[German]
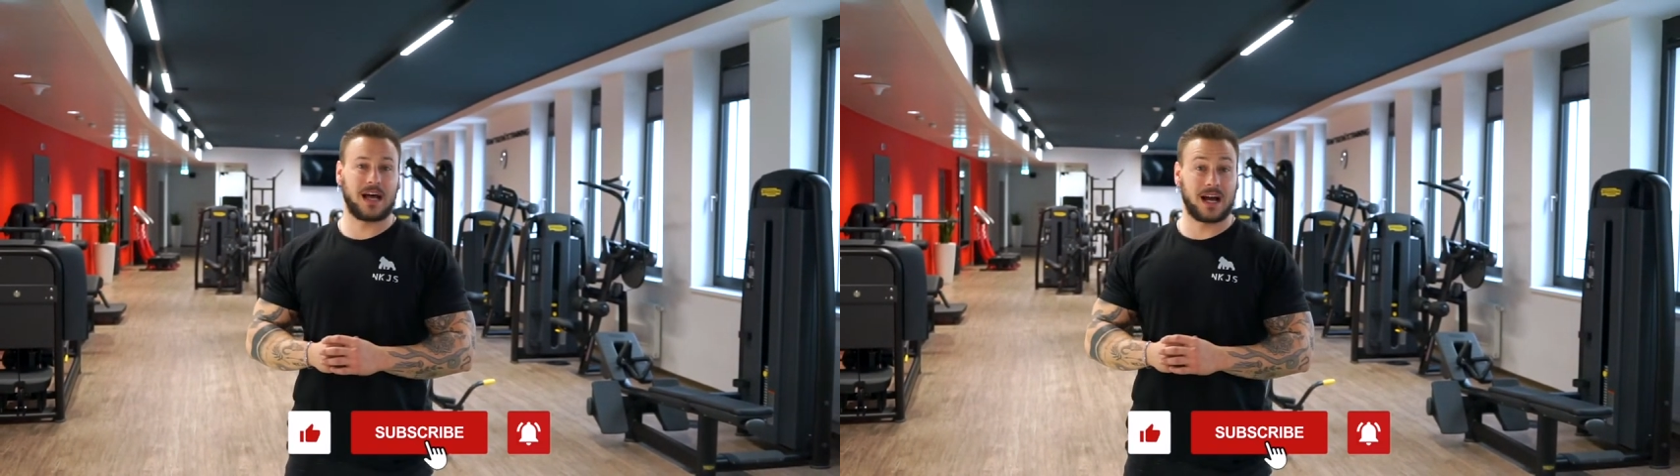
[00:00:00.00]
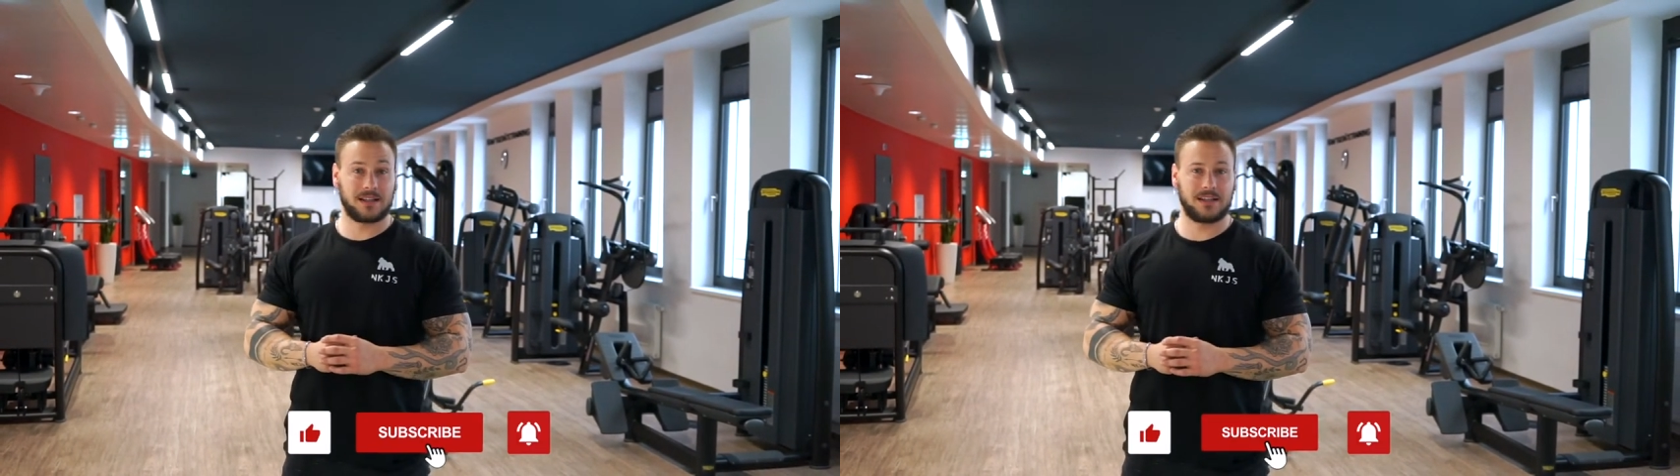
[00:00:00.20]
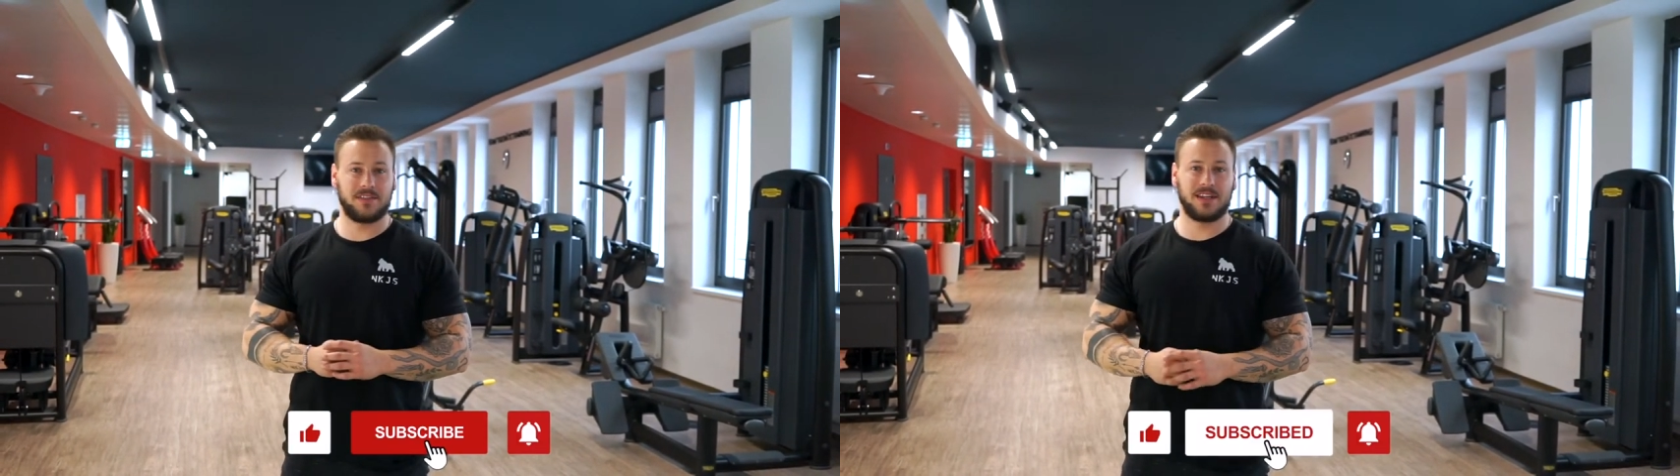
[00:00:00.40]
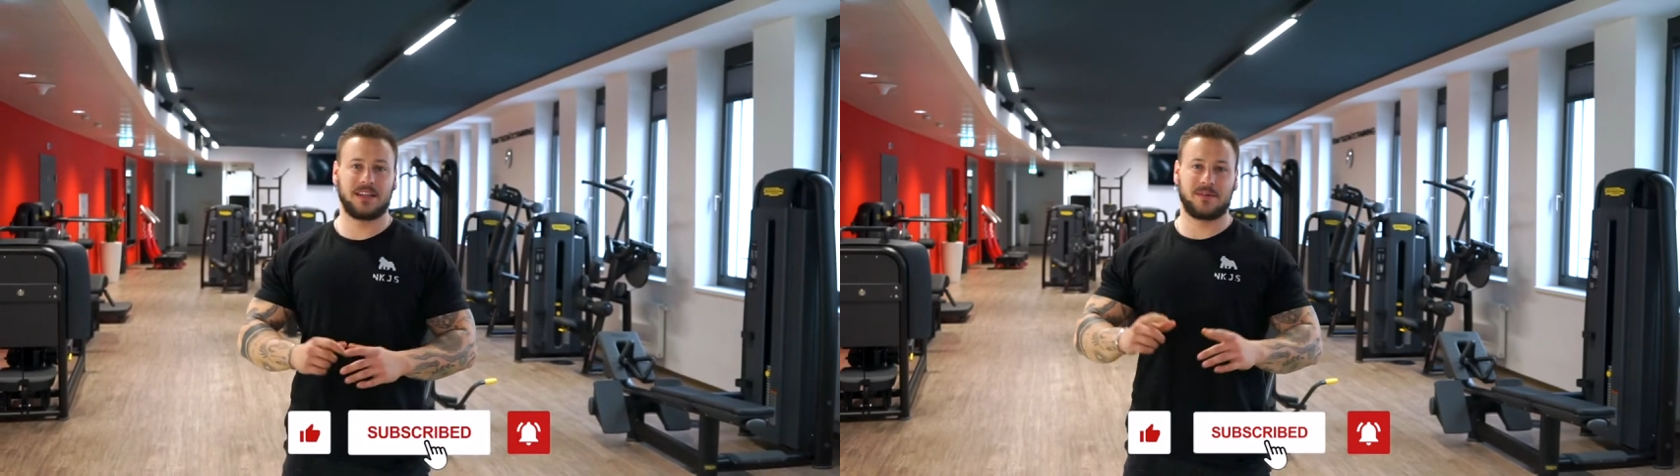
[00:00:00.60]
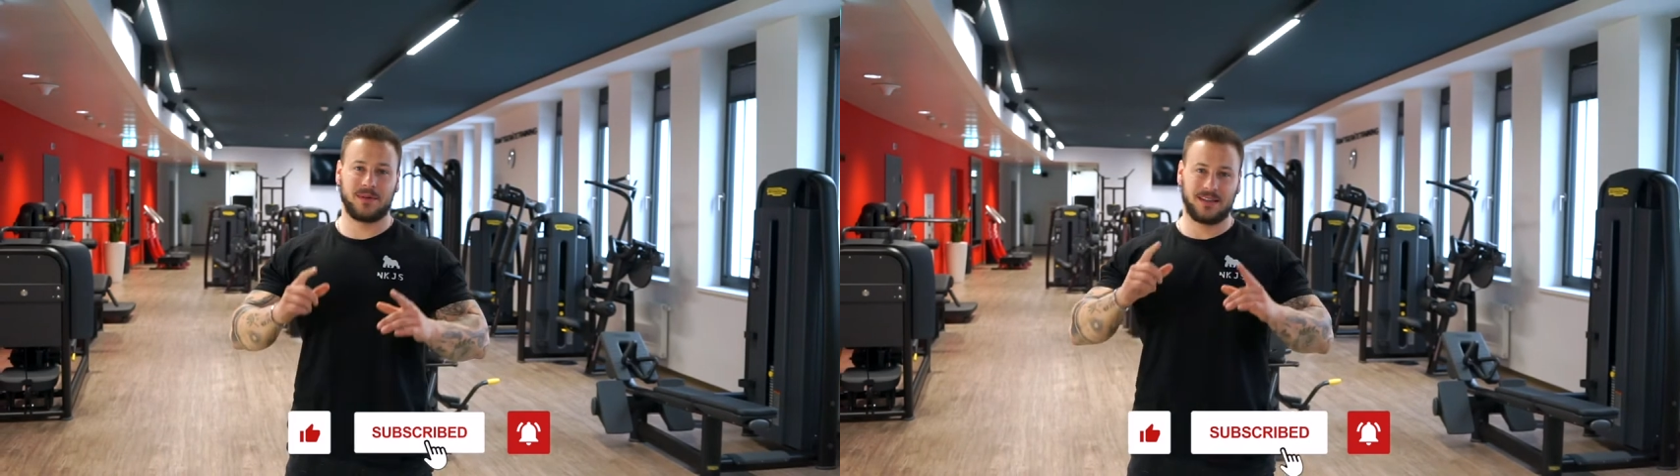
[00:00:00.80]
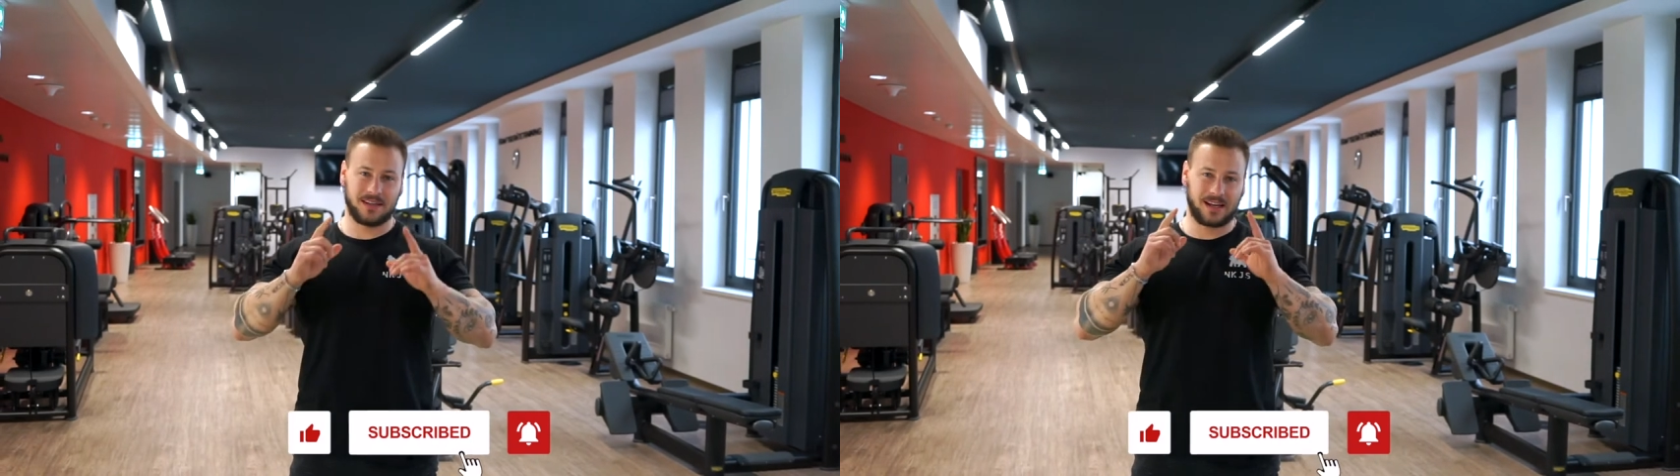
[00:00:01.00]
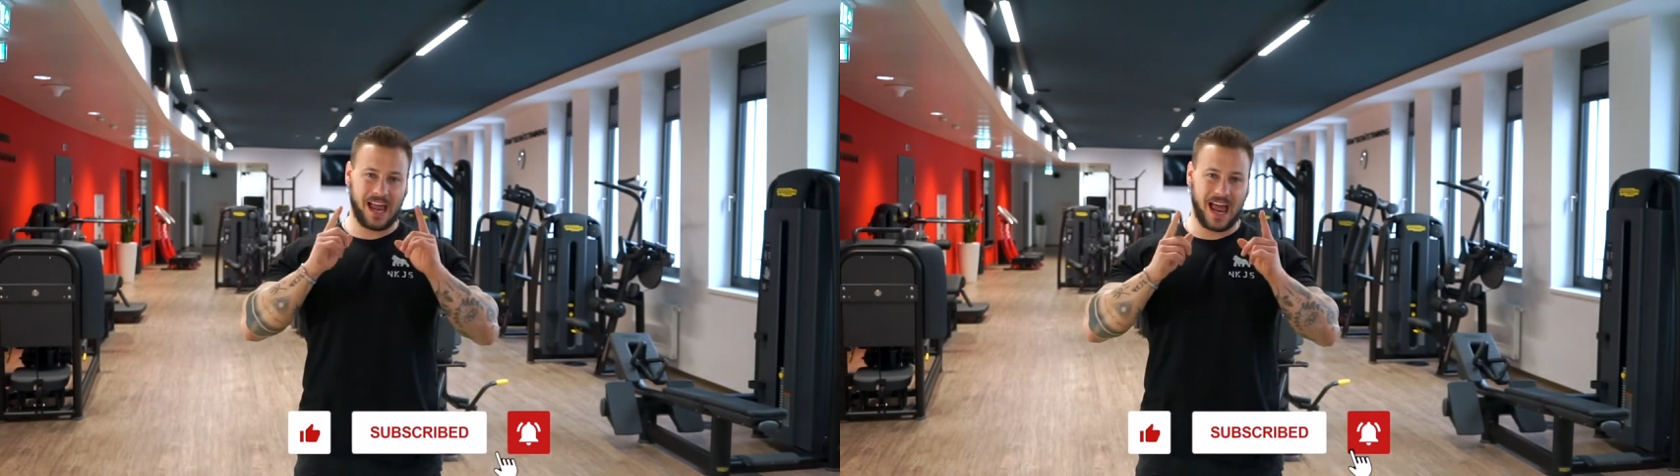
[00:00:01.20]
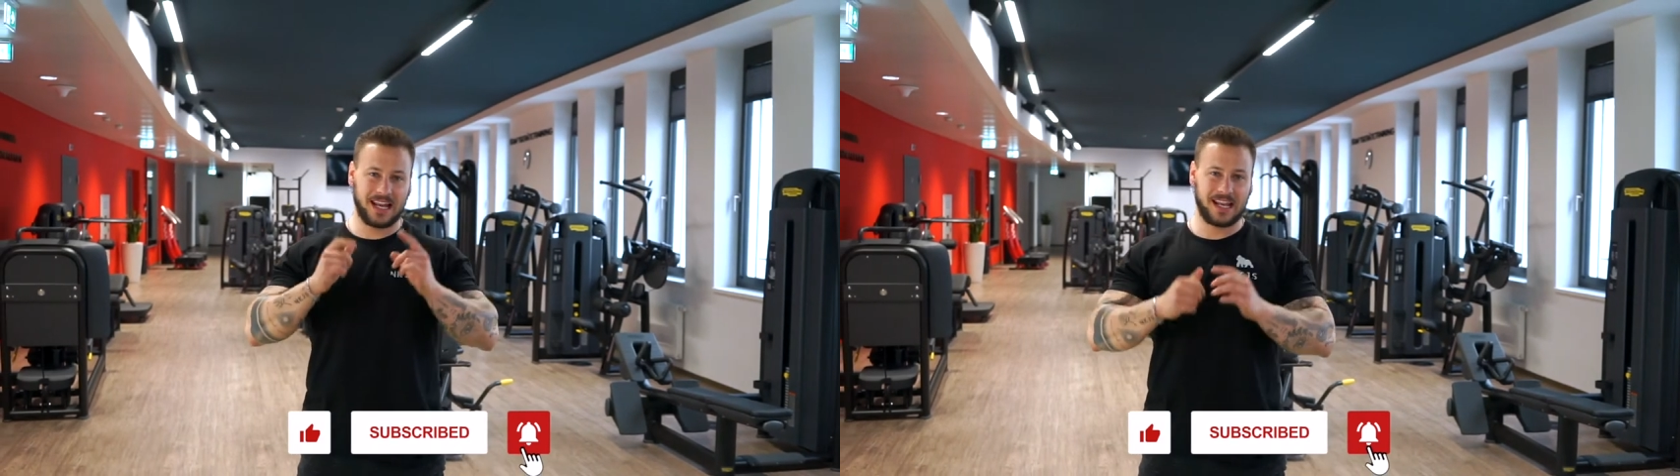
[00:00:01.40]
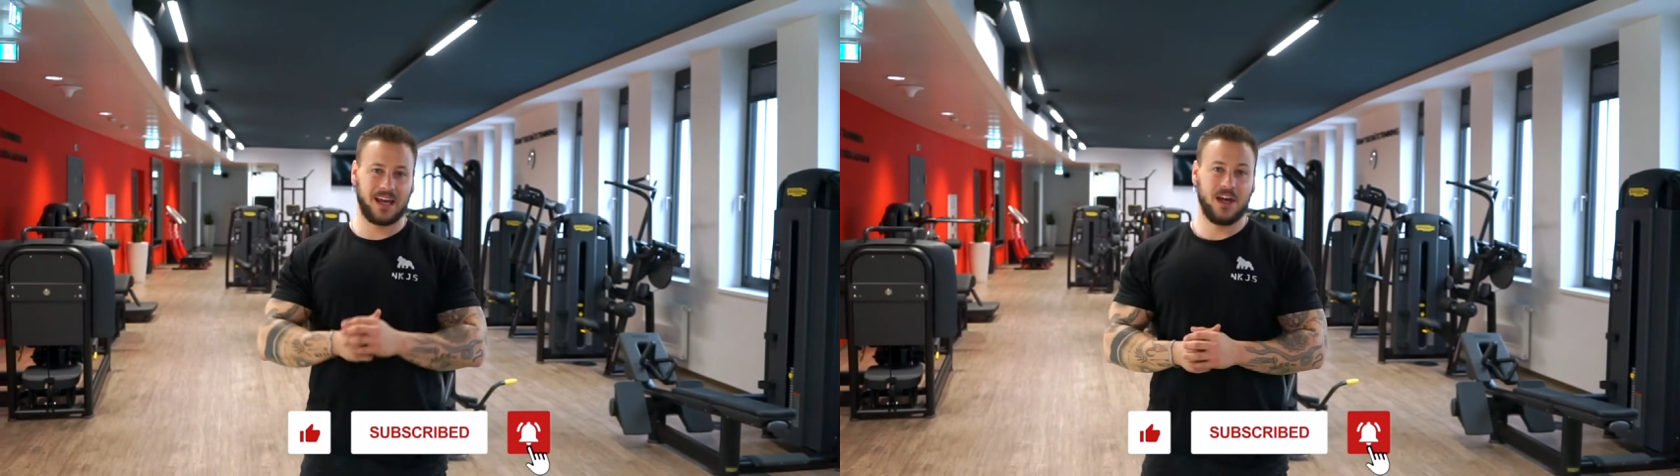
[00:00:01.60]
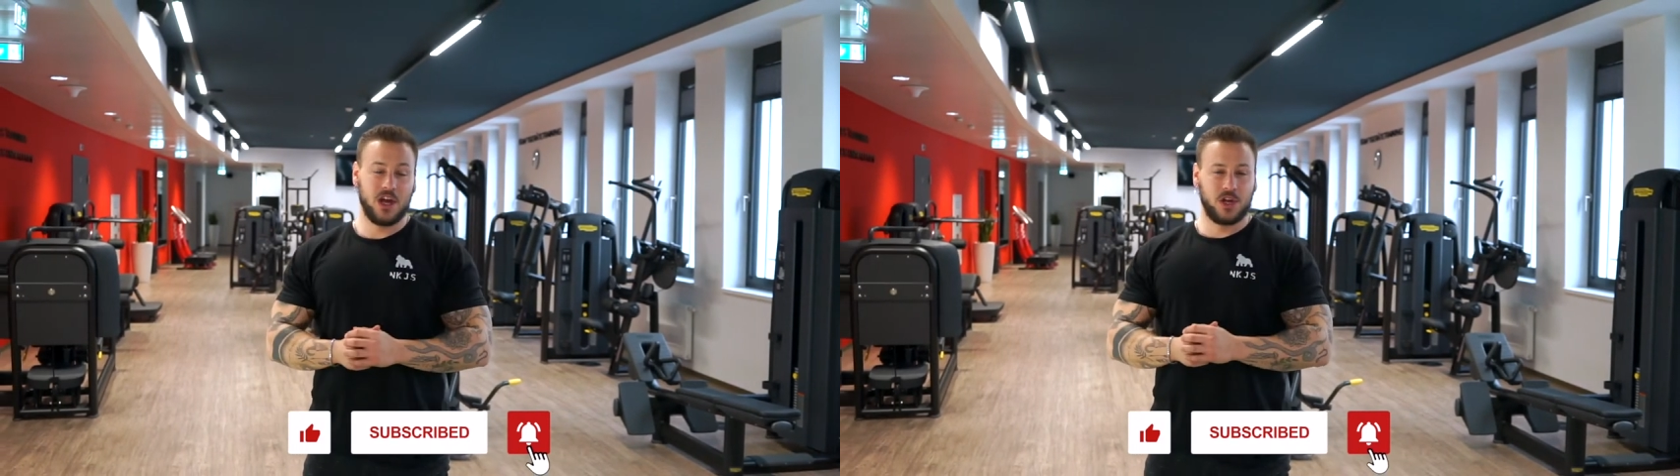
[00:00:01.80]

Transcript: aktivieren, damit ihr keine